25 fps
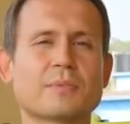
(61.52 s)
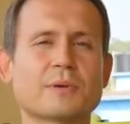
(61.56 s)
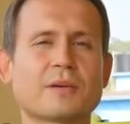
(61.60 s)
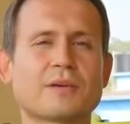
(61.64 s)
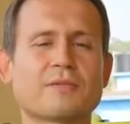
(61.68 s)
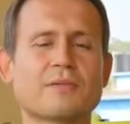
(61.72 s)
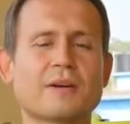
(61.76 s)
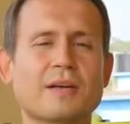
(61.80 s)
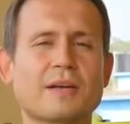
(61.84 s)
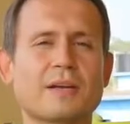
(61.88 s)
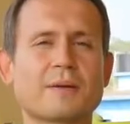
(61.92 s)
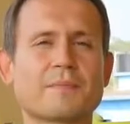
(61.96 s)

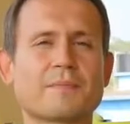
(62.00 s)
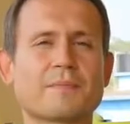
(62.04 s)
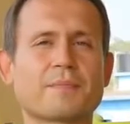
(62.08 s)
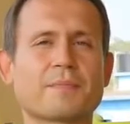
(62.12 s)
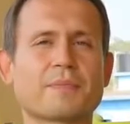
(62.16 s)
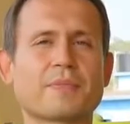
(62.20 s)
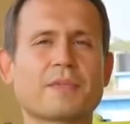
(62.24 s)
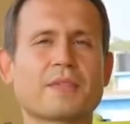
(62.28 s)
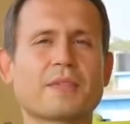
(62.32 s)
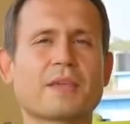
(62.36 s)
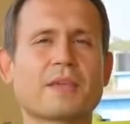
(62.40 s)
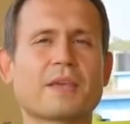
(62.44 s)

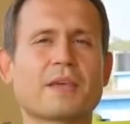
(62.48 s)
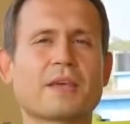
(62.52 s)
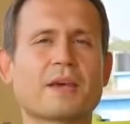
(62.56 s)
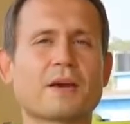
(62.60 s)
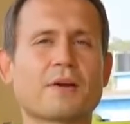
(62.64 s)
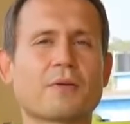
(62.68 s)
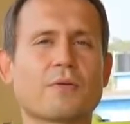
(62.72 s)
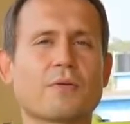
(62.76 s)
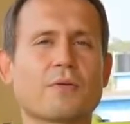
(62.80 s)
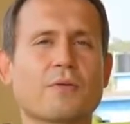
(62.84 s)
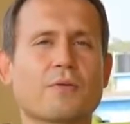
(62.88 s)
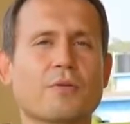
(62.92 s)
поговорим
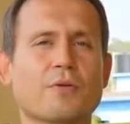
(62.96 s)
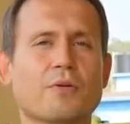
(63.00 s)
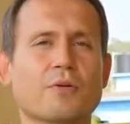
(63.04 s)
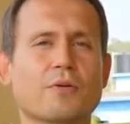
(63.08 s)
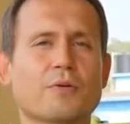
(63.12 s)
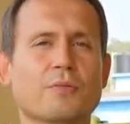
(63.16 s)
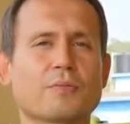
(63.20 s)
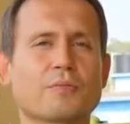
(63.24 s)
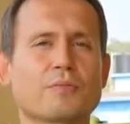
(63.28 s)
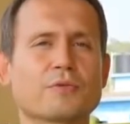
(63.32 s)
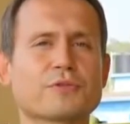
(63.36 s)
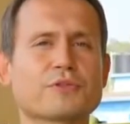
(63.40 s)
не
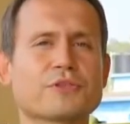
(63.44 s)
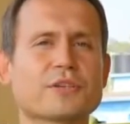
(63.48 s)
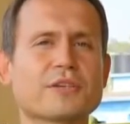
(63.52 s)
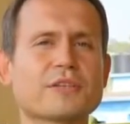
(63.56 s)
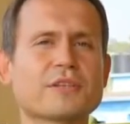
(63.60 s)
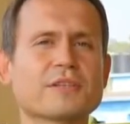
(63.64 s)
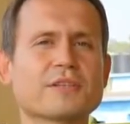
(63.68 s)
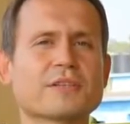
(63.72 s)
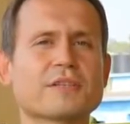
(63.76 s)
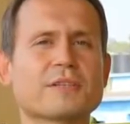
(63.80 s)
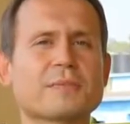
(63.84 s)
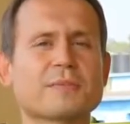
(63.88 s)
о
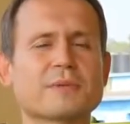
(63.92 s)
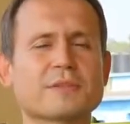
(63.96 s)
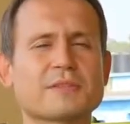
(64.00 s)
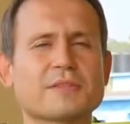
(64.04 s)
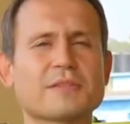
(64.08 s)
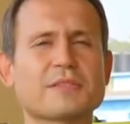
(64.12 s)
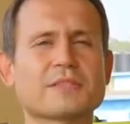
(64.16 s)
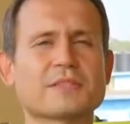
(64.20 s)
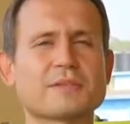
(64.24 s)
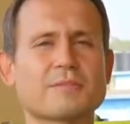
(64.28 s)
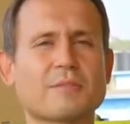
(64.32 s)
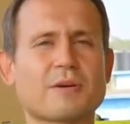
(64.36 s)
бюджете
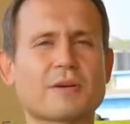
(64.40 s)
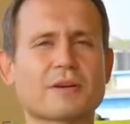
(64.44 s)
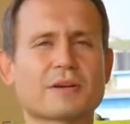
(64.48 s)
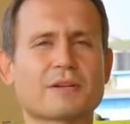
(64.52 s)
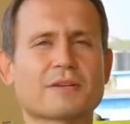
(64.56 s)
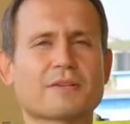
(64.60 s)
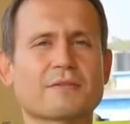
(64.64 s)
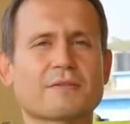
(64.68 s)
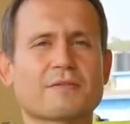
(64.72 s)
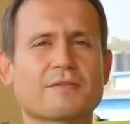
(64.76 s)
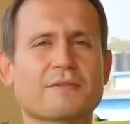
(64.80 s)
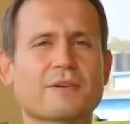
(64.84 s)
непосредственно
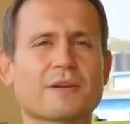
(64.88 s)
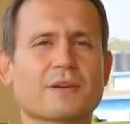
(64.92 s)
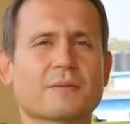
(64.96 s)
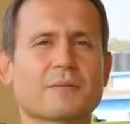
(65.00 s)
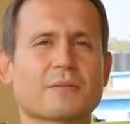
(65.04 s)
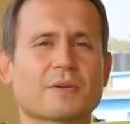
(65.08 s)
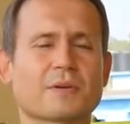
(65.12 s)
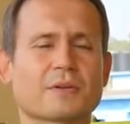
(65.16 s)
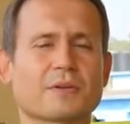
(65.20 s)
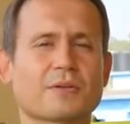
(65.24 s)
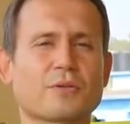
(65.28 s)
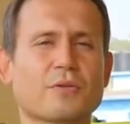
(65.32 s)
маркетов Вегмарт,